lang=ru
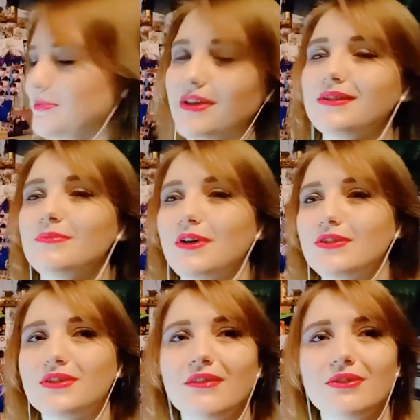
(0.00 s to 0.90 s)
Я не собираюсь
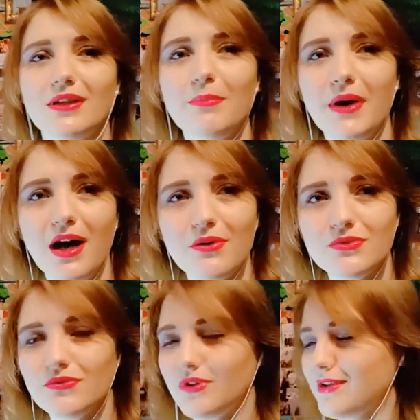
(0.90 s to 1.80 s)
ставить на
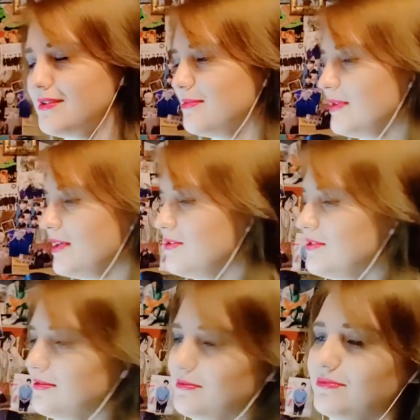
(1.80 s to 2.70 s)
паузу, я не собираюсь...